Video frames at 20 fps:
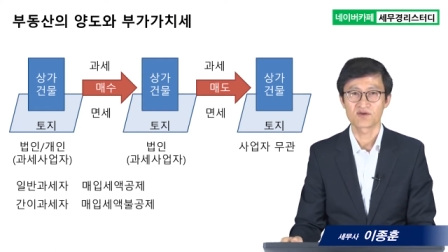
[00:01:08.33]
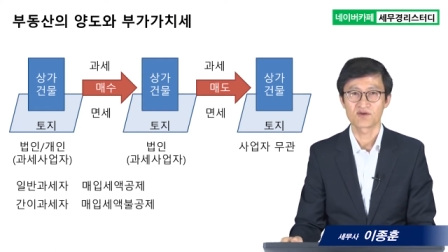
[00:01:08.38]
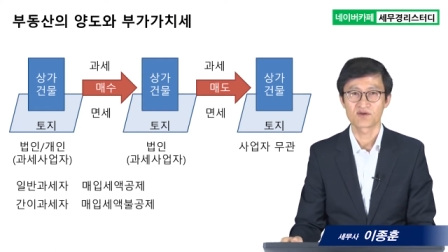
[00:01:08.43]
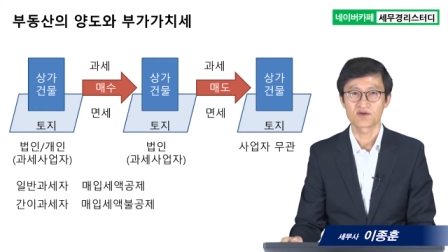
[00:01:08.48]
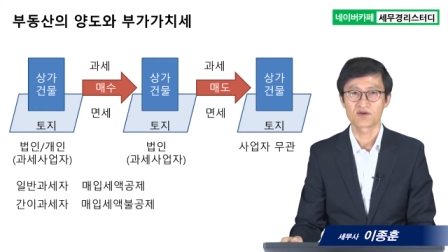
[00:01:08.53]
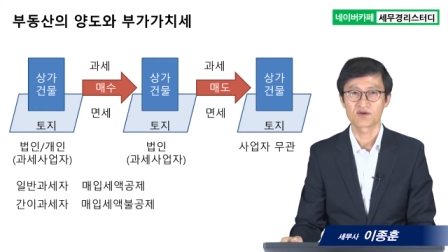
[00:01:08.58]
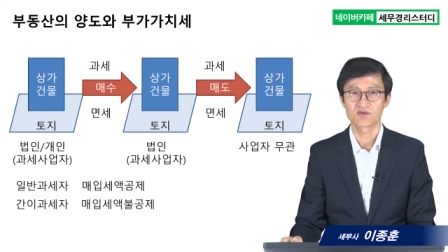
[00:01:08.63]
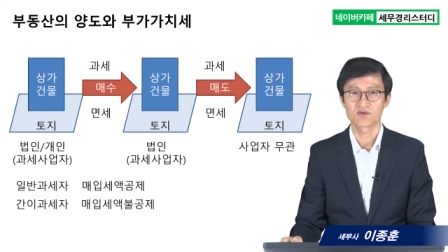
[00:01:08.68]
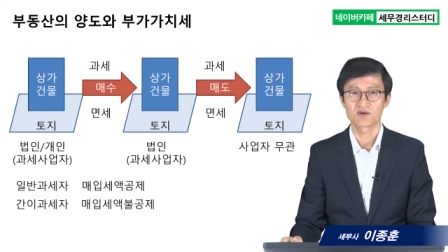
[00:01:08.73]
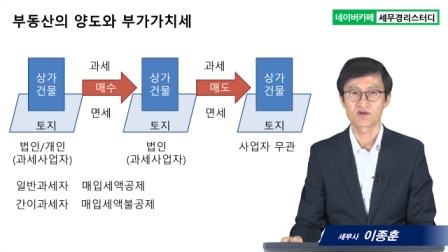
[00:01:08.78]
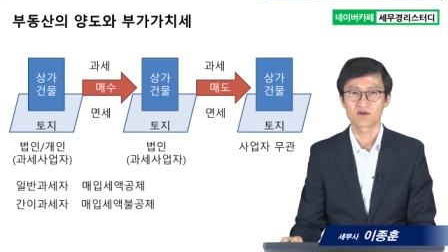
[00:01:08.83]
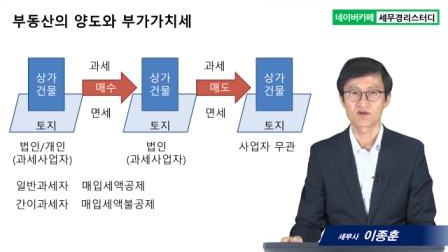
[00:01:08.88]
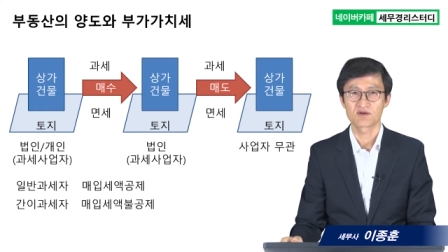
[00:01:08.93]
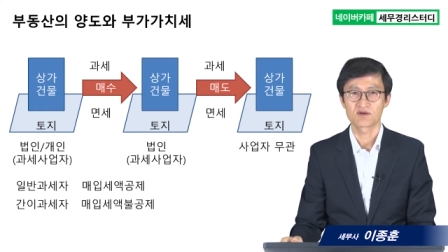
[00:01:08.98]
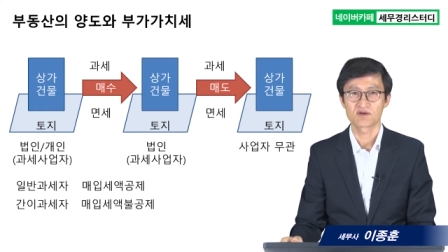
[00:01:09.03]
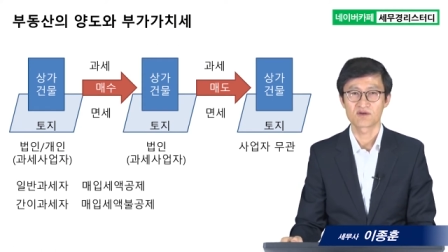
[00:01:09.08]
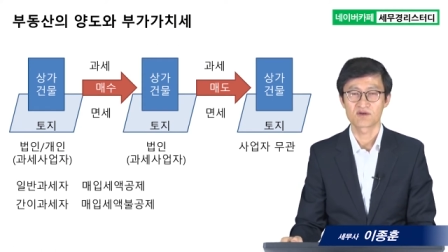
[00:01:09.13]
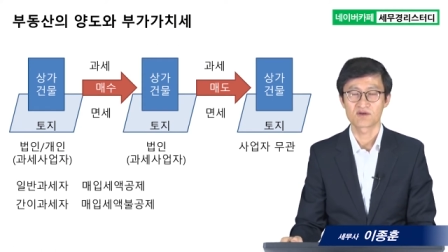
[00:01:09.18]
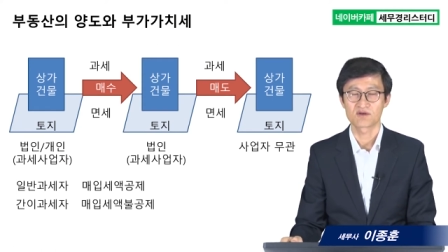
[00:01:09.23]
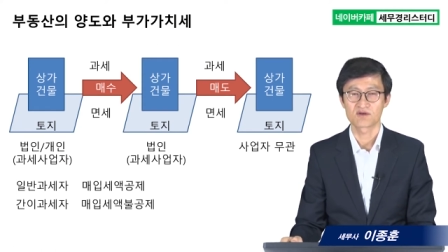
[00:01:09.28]
어,
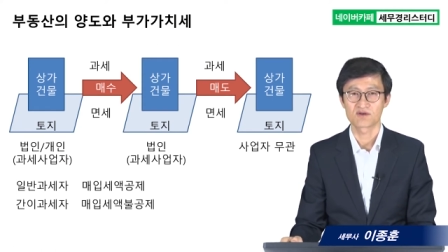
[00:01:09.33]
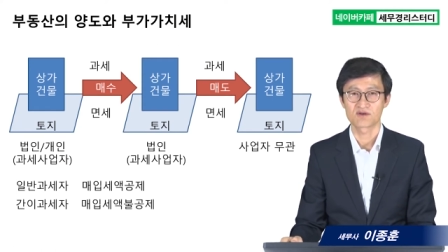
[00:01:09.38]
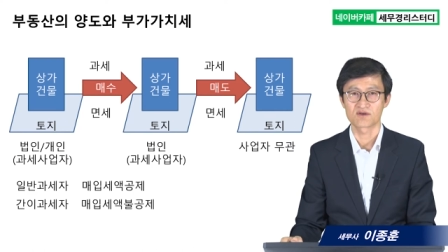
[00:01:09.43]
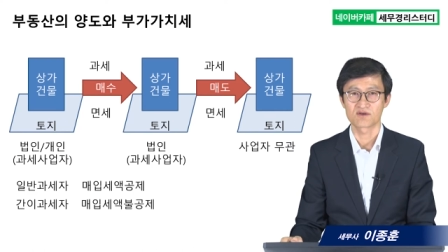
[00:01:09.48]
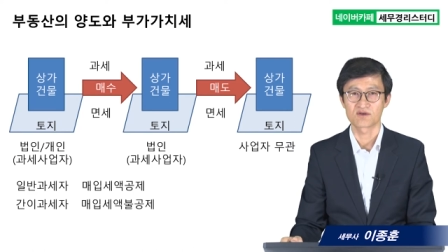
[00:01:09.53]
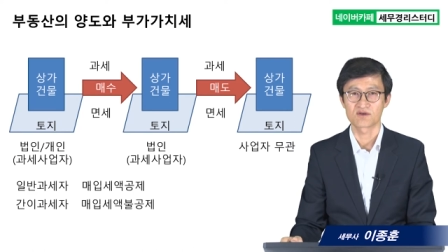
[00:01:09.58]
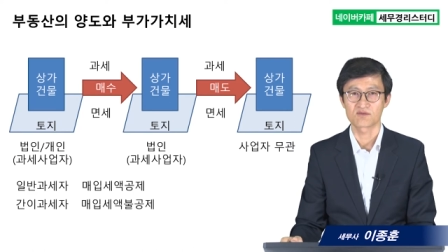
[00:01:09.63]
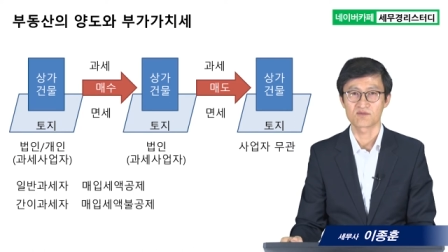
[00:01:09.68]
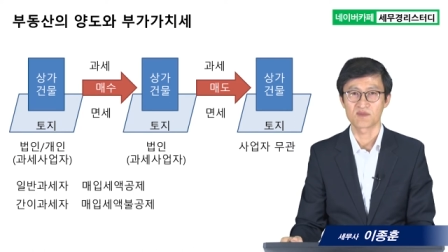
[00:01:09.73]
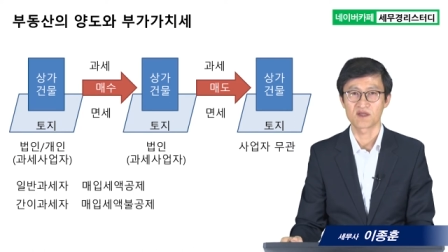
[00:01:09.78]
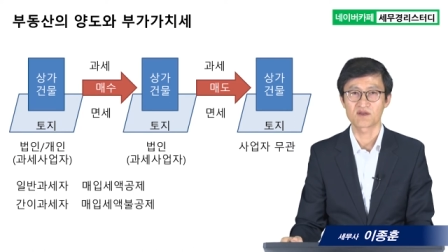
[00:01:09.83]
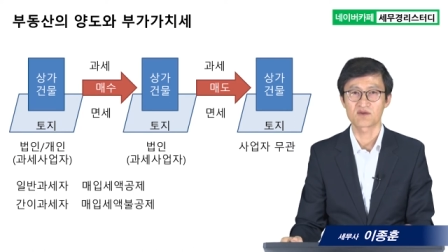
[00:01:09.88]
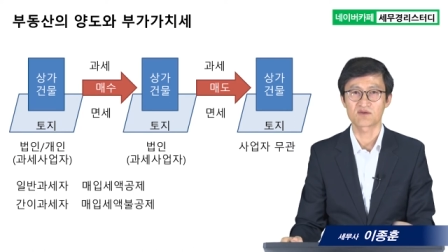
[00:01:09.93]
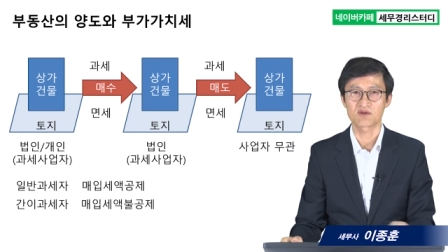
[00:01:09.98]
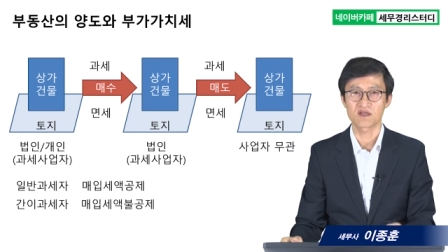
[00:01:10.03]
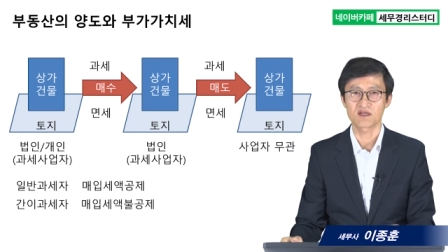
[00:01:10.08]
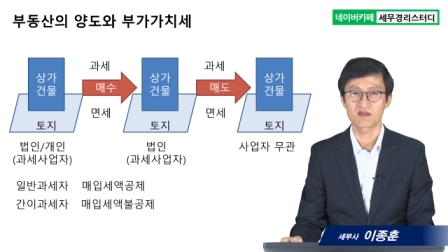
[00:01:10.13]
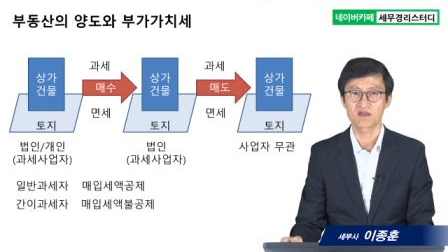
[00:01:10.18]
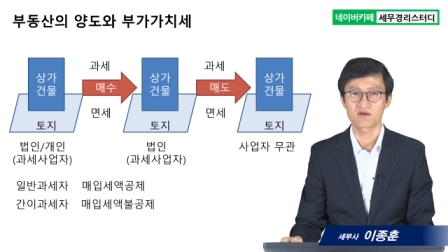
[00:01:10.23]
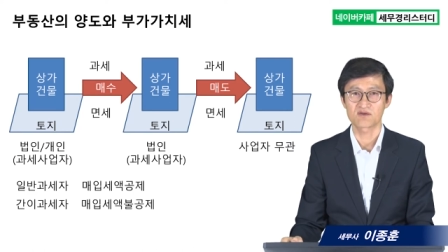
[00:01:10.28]
어, 매도를
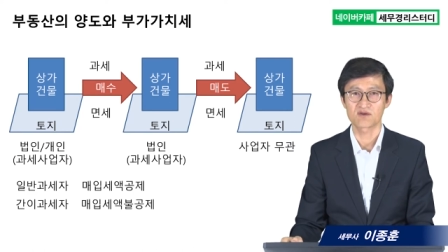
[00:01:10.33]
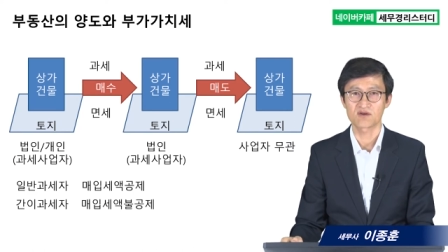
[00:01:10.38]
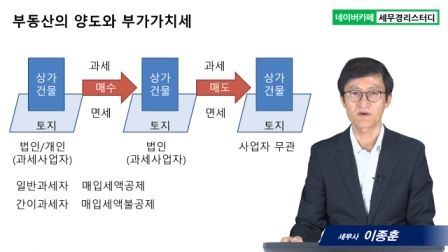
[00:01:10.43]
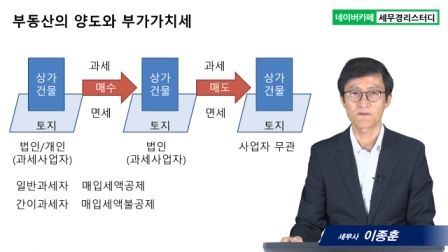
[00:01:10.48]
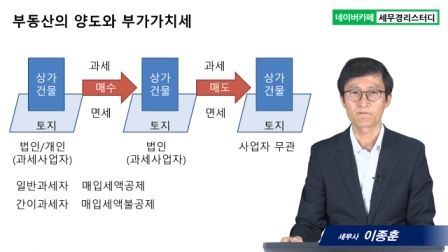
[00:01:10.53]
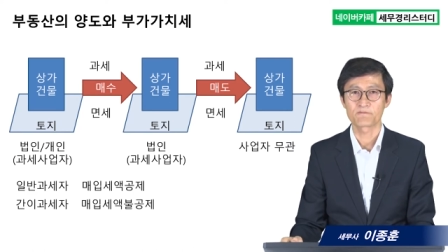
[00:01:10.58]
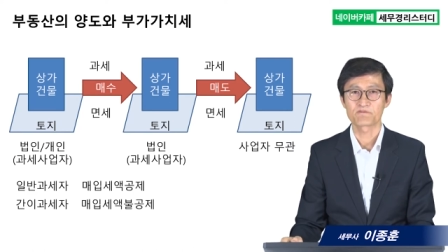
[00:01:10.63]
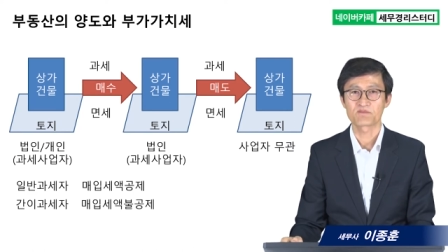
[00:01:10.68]
해야 되고요.